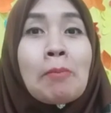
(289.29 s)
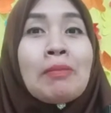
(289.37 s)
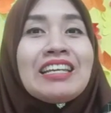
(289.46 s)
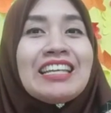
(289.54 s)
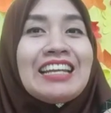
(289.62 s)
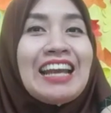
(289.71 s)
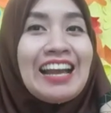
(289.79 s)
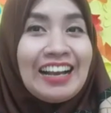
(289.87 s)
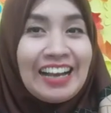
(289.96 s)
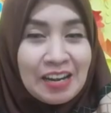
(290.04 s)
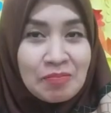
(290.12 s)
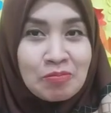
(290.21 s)

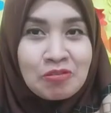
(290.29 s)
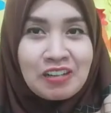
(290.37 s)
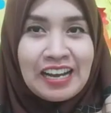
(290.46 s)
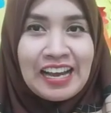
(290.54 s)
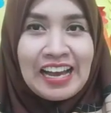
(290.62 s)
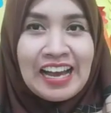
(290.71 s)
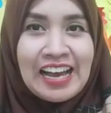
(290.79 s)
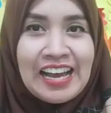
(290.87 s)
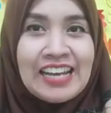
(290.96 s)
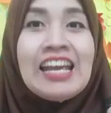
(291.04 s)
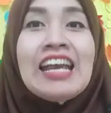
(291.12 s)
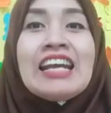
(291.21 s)
Menyenangkan
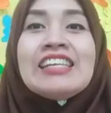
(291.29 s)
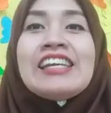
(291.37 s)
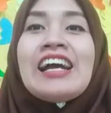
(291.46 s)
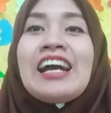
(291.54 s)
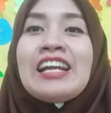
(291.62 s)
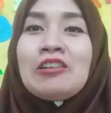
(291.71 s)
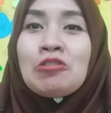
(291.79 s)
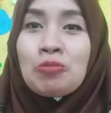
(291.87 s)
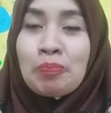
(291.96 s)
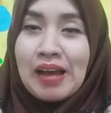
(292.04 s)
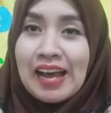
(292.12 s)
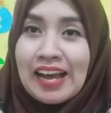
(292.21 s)
bukan? Jangan
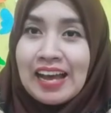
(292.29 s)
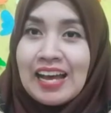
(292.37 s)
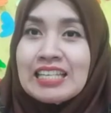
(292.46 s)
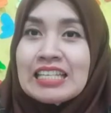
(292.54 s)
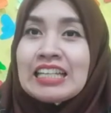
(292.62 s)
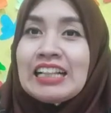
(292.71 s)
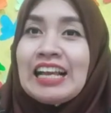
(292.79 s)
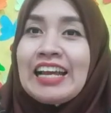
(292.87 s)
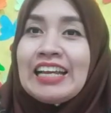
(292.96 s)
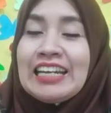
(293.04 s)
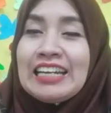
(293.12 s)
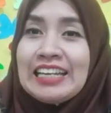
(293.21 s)
lupa
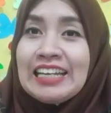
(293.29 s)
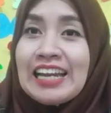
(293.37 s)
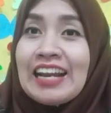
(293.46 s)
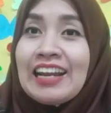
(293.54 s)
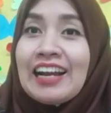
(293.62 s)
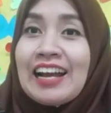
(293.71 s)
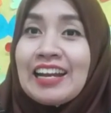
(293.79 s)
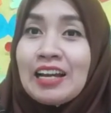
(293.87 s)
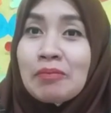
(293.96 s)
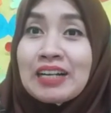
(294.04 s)
setelah ini anak-anak